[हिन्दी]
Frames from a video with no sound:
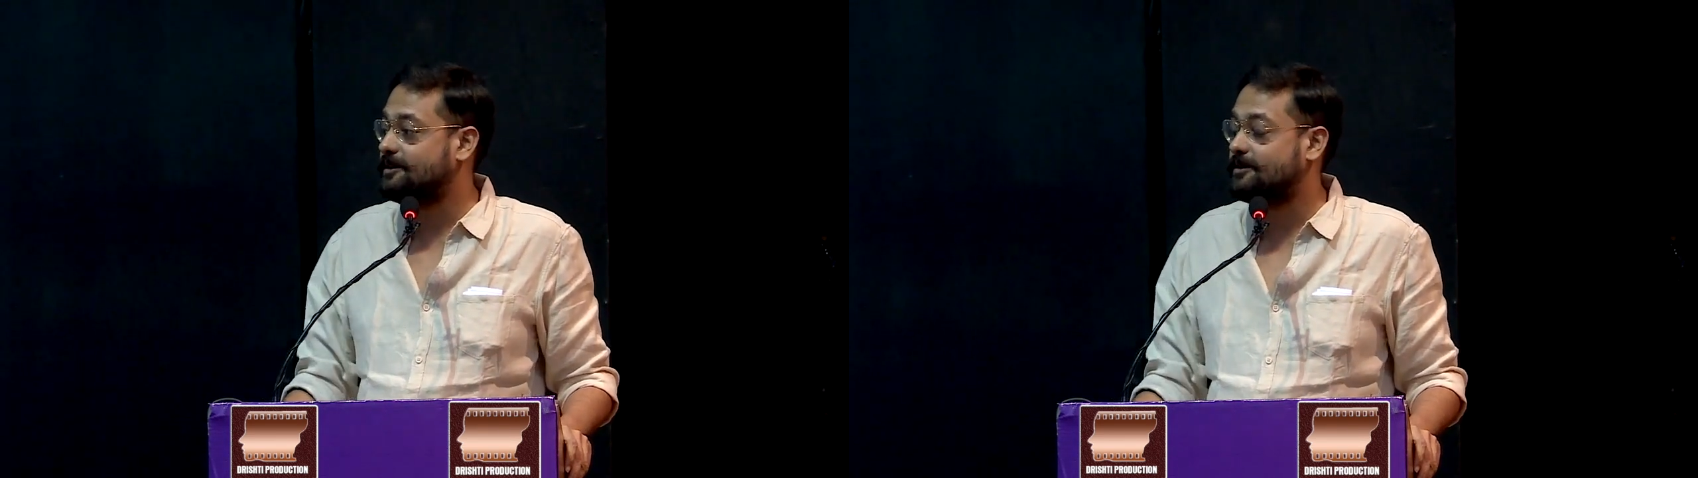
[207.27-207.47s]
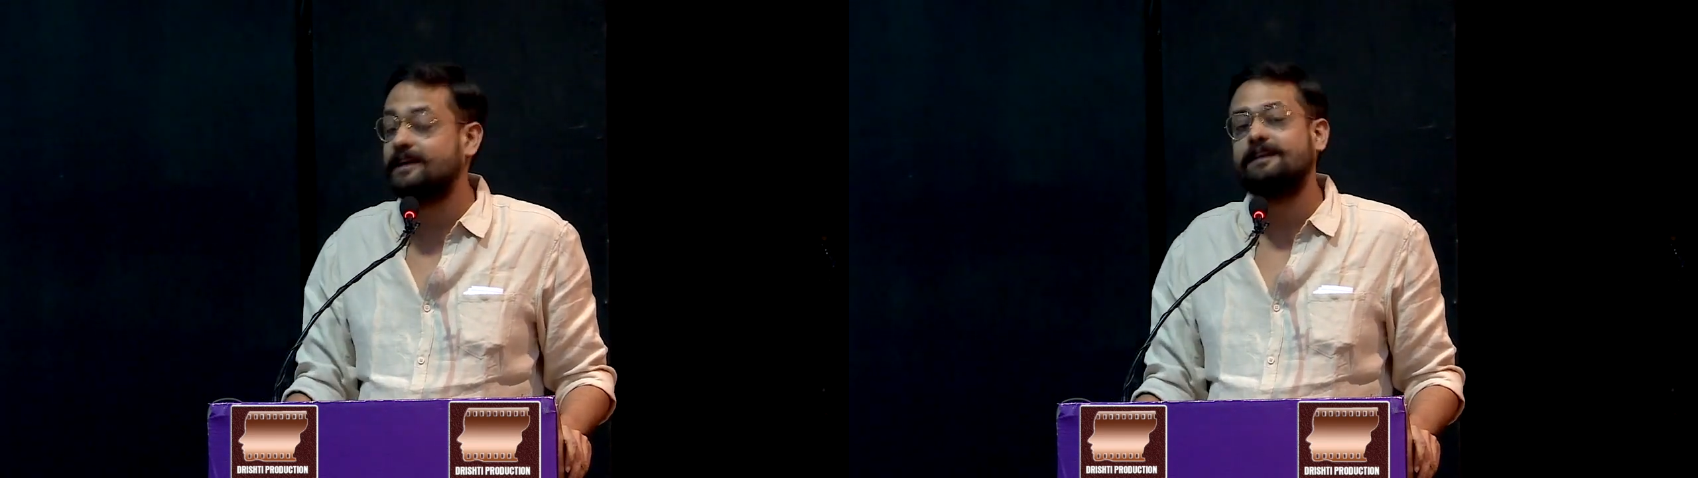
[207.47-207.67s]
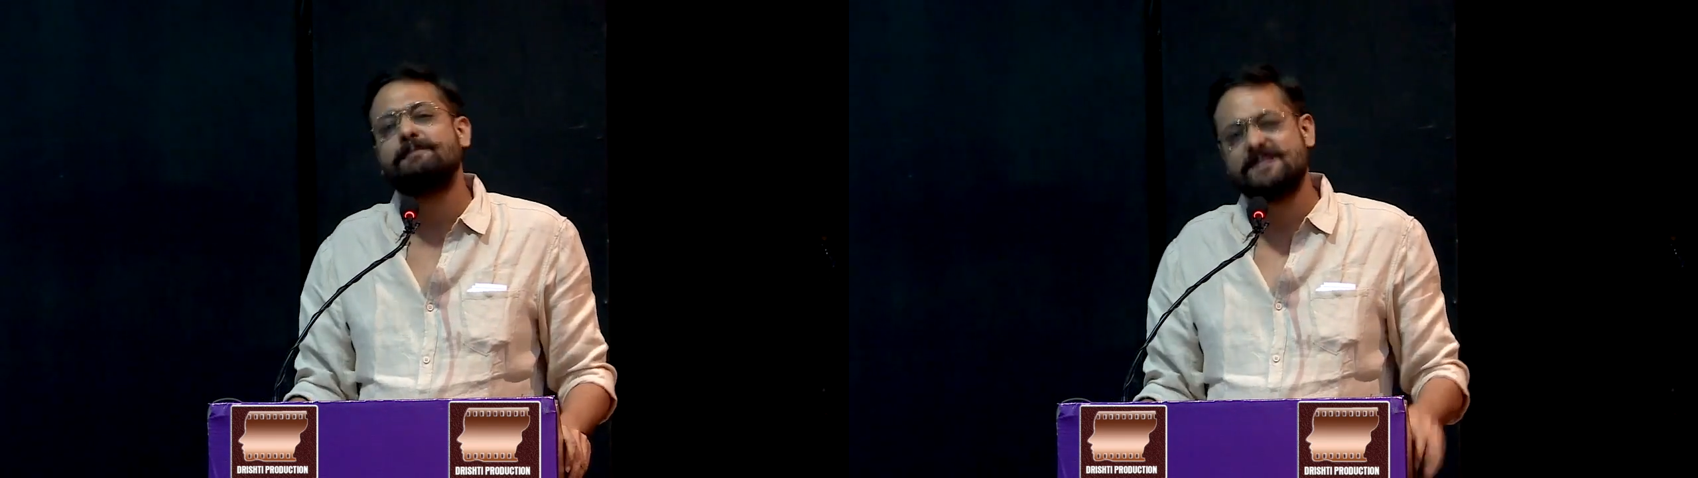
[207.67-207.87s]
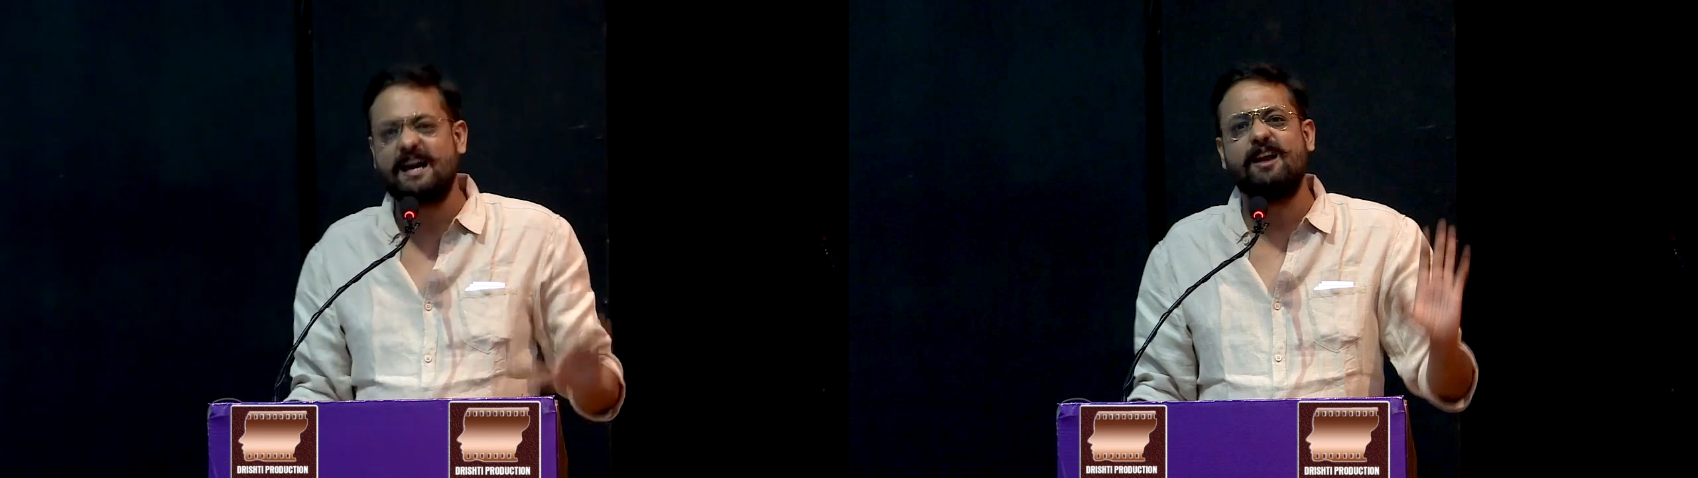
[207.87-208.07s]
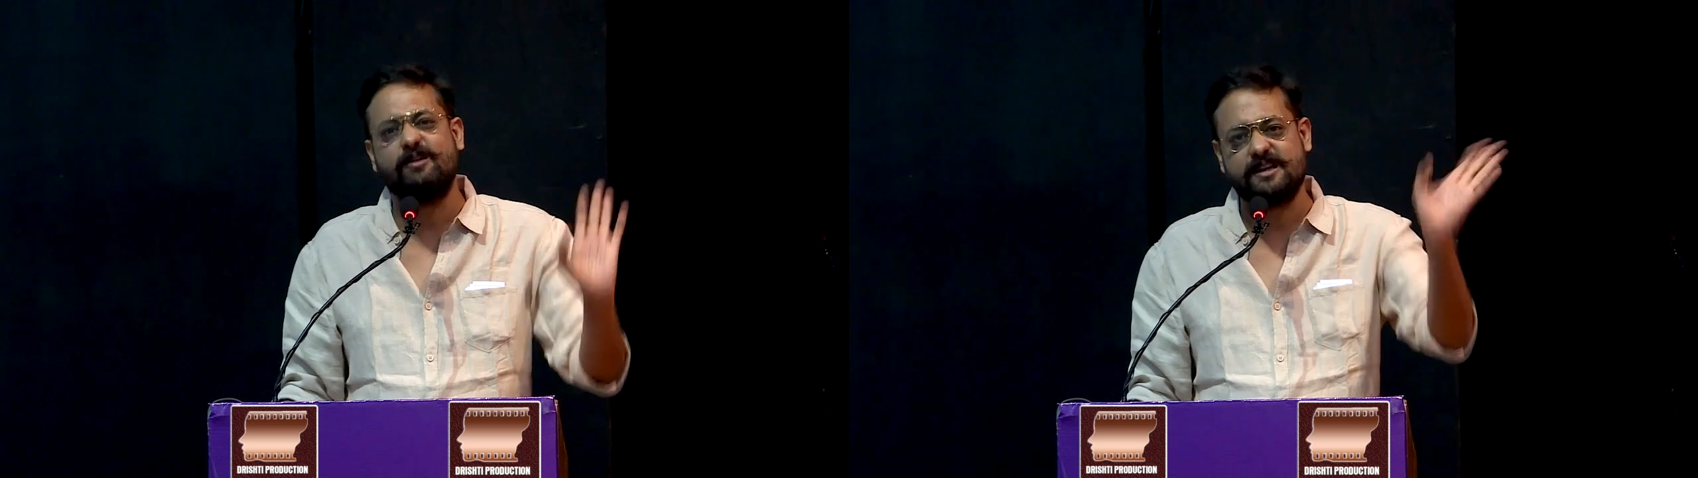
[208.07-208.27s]
तो कहते हैं बस
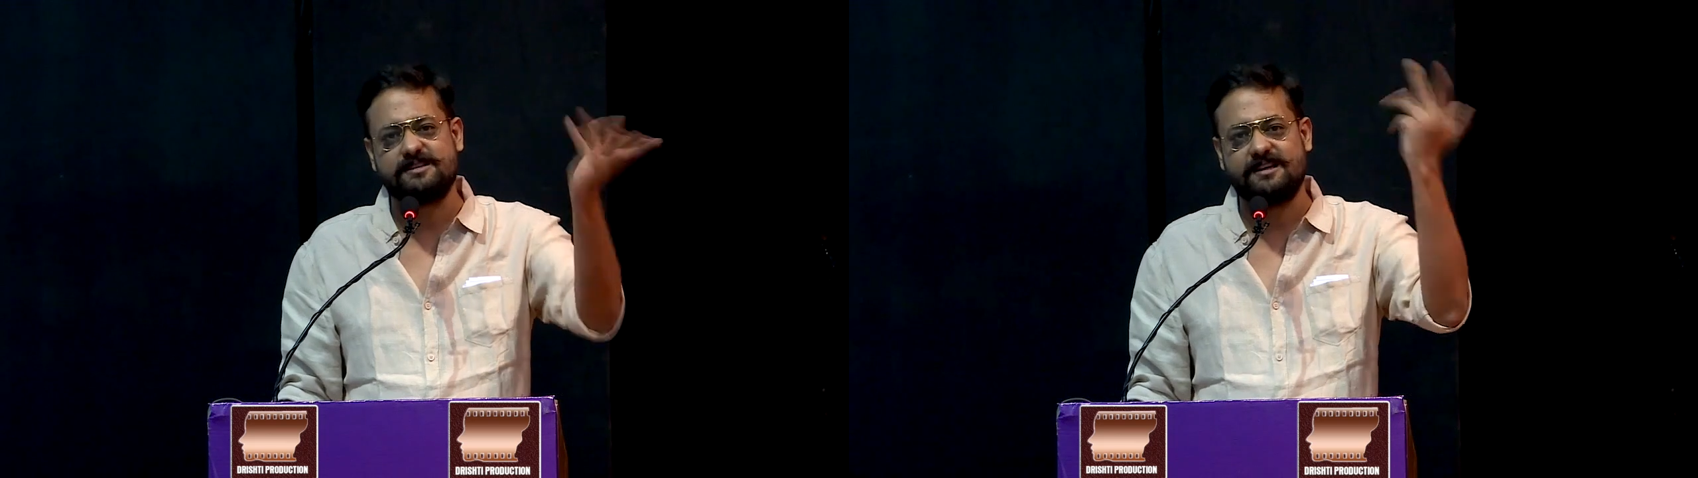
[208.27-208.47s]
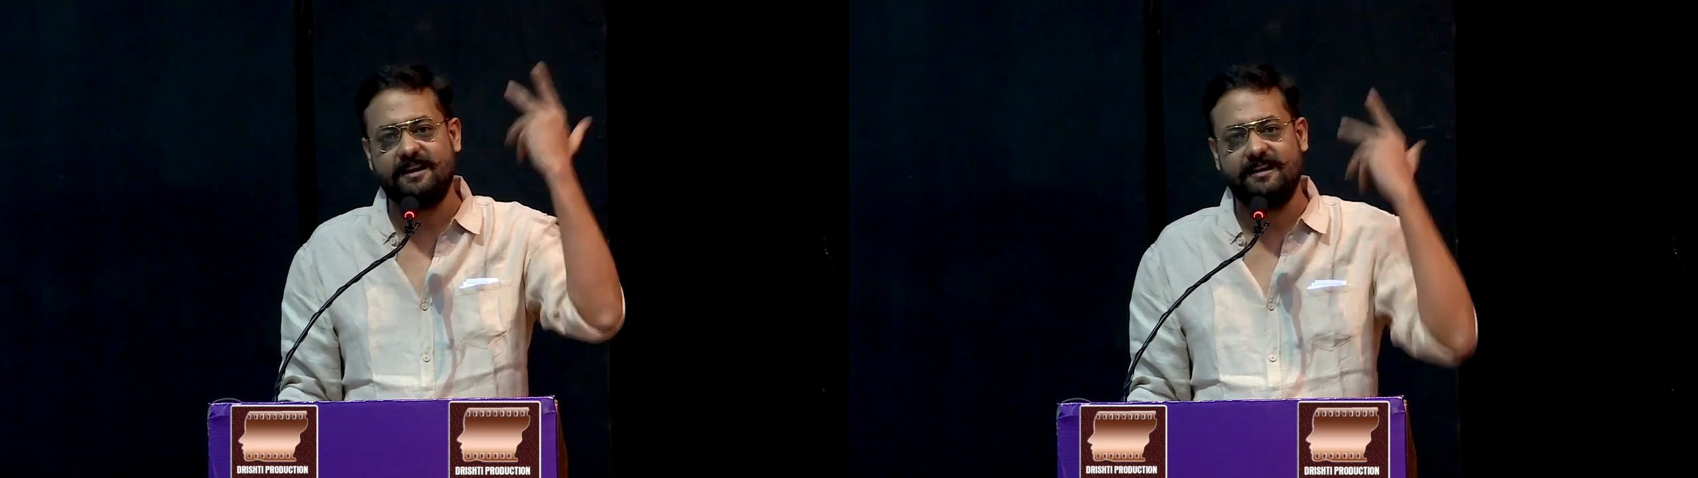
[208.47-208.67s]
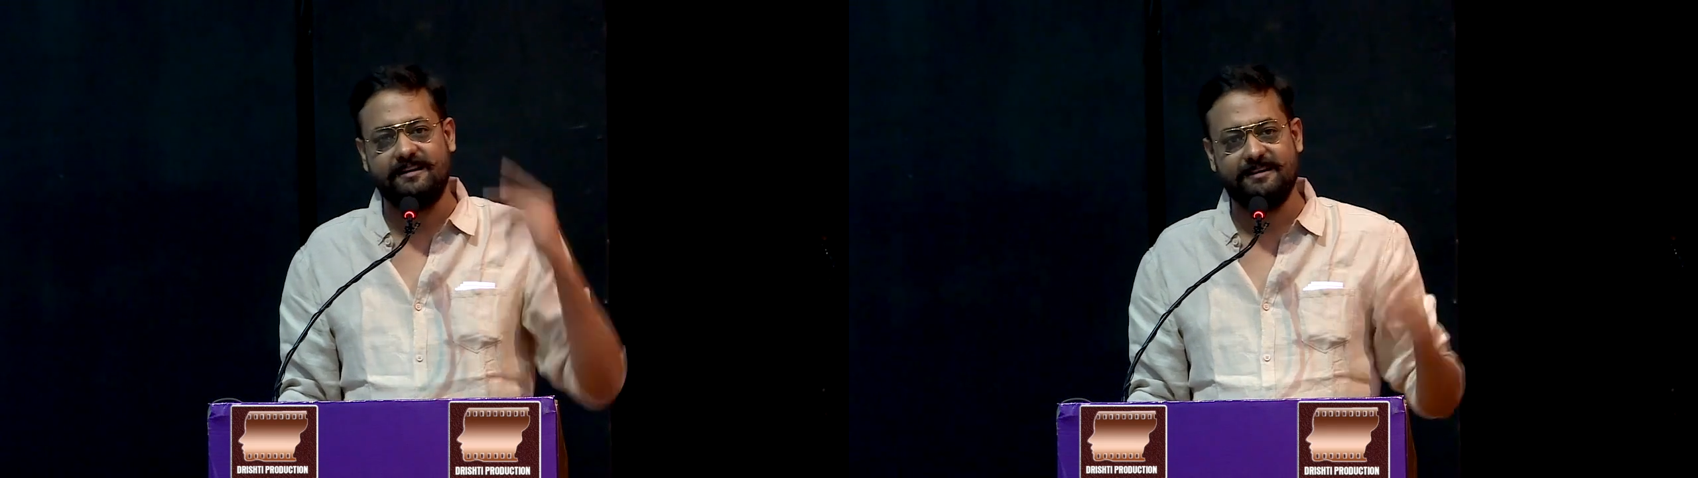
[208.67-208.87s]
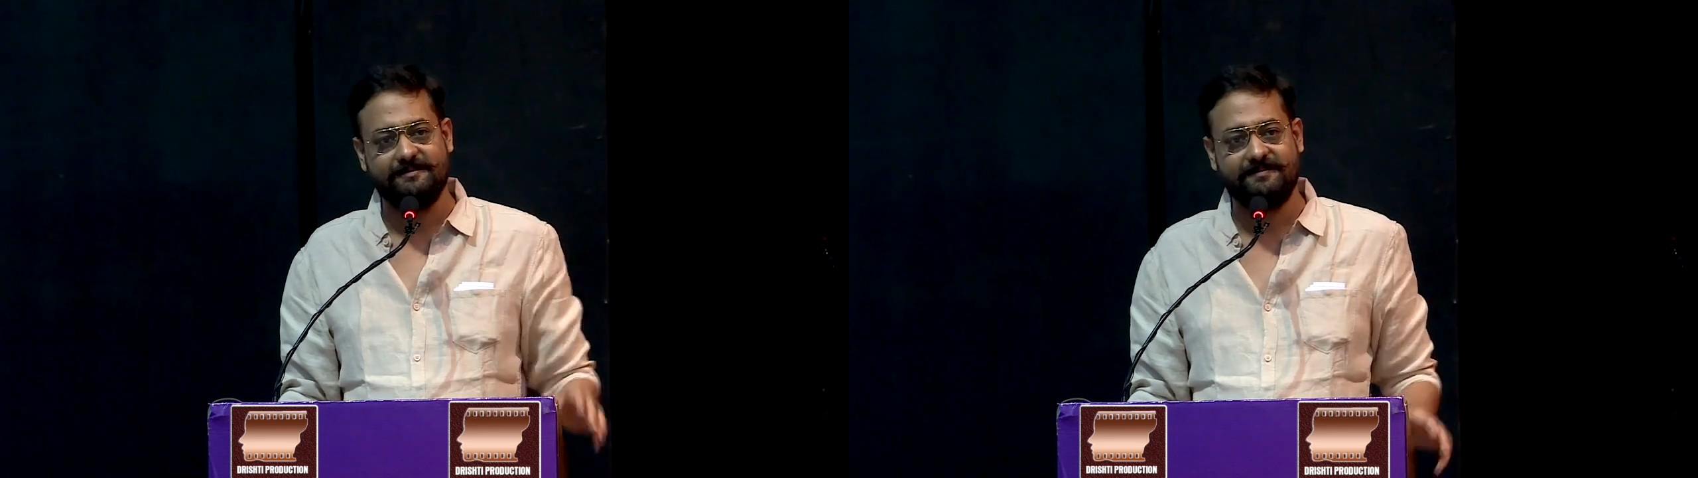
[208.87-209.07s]
दाल रोटी चल रही है